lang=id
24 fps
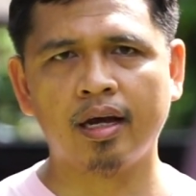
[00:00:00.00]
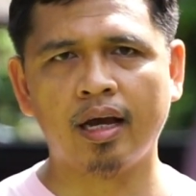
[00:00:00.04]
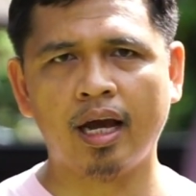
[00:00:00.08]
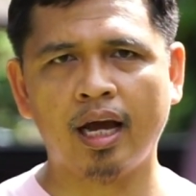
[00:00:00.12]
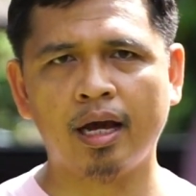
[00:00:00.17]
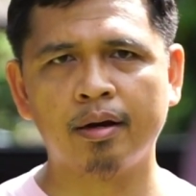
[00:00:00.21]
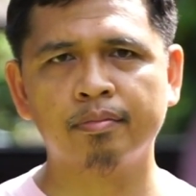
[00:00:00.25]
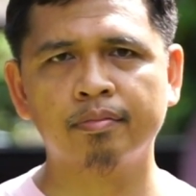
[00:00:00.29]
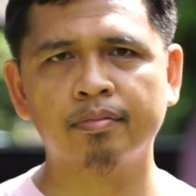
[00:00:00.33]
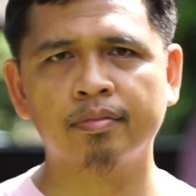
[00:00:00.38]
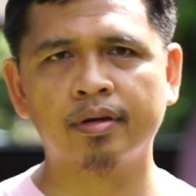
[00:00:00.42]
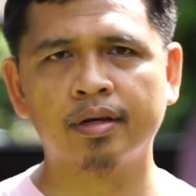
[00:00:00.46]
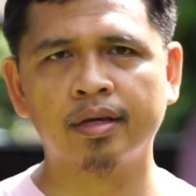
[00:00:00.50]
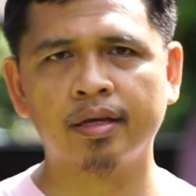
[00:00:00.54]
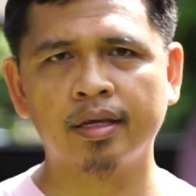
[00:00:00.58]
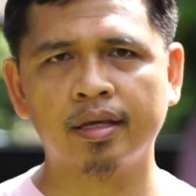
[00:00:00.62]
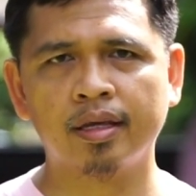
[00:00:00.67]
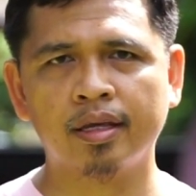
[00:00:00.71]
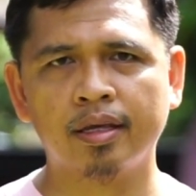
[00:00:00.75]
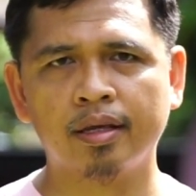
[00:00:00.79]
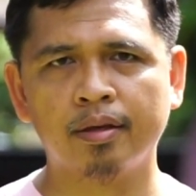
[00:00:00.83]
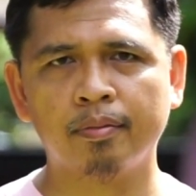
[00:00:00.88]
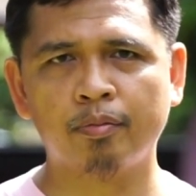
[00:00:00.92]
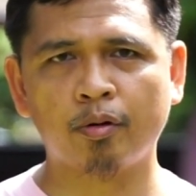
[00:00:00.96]

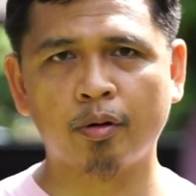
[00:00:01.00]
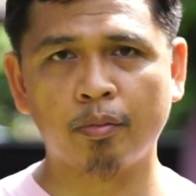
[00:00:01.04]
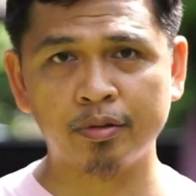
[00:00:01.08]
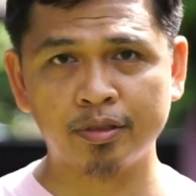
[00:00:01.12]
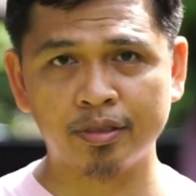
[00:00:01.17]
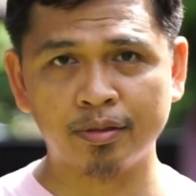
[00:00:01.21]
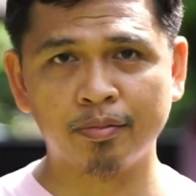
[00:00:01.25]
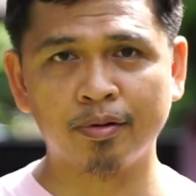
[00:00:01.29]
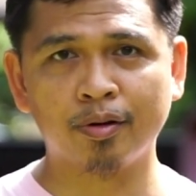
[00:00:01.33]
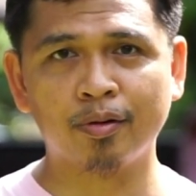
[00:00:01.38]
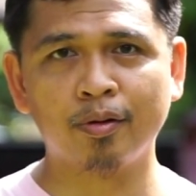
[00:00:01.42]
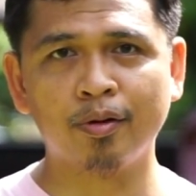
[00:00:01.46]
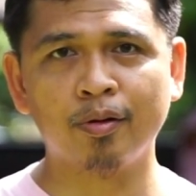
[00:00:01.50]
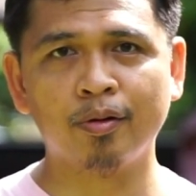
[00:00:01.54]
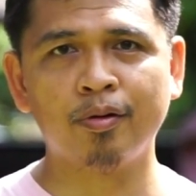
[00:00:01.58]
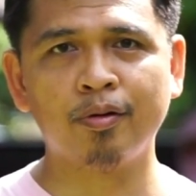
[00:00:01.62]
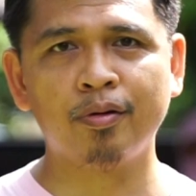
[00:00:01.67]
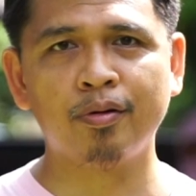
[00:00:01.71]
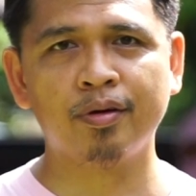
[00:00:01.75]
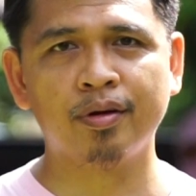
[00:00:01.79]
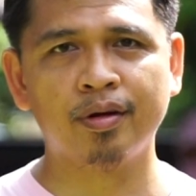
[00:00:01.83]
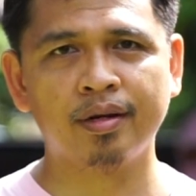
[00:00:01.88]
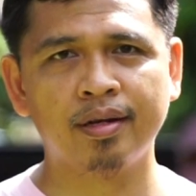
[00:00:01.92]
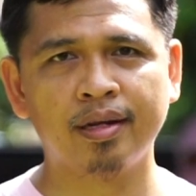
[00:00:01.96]
AMKI Provinsi Bengkulu
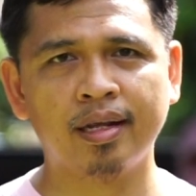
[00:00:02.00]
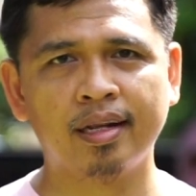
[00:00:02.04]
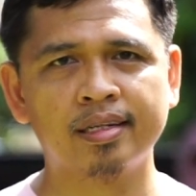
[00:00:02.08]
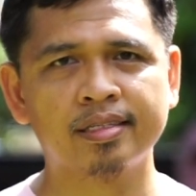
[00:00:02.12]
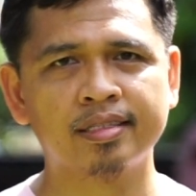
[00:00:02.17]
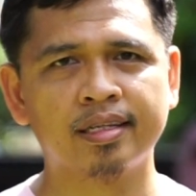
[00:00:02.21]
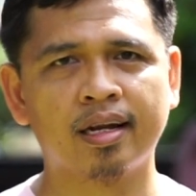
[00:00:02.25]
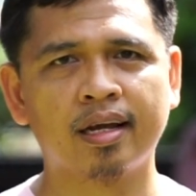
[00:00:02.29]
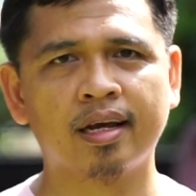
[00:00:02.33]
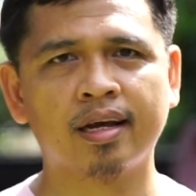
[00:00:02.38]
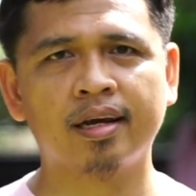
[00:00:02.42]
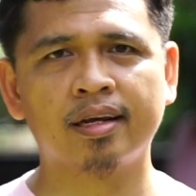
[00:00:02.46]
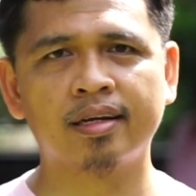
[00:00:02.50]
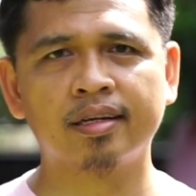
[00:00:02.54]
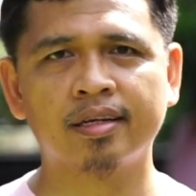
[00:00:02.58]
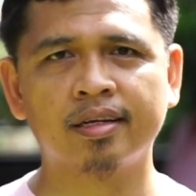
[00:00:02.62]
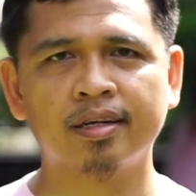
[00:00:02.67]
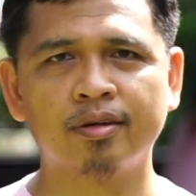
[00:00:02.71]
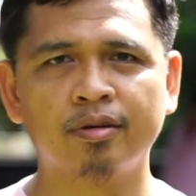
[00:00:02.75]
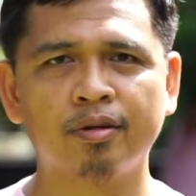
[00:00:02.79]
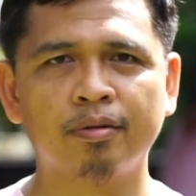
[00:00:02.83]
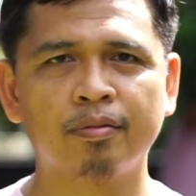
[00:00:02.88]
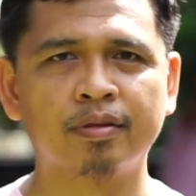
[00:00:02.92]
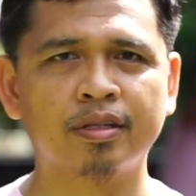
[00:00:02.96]
dan diserahkan
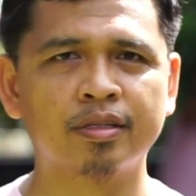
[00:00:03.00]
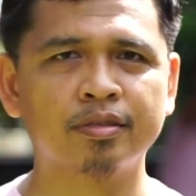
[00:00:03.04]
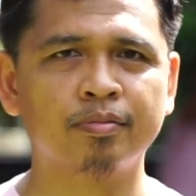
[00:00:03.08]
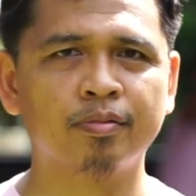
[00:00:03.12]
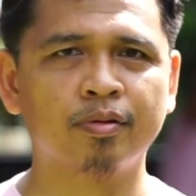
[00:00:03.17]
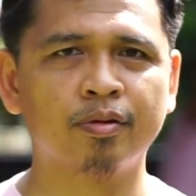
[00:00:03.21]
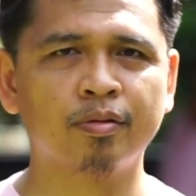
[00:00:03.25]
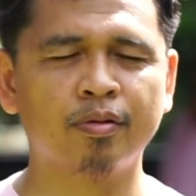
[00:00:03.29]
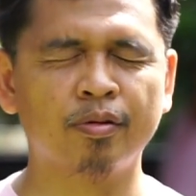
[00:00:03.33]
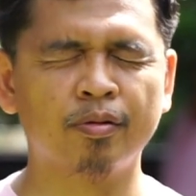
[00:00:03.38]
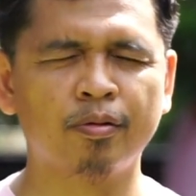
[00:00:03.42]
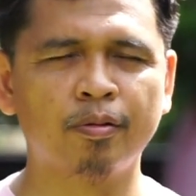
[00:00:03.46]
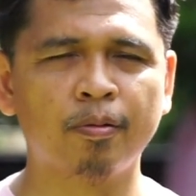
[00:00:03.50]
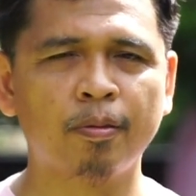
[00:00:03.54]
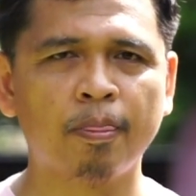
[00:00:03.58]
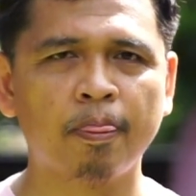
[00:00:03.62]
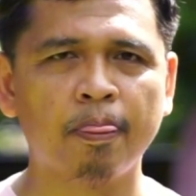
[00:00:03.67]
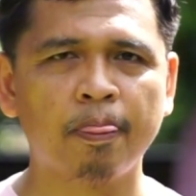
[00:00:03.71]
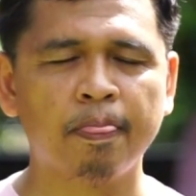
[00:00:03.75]
ke Universitas Bengkulu.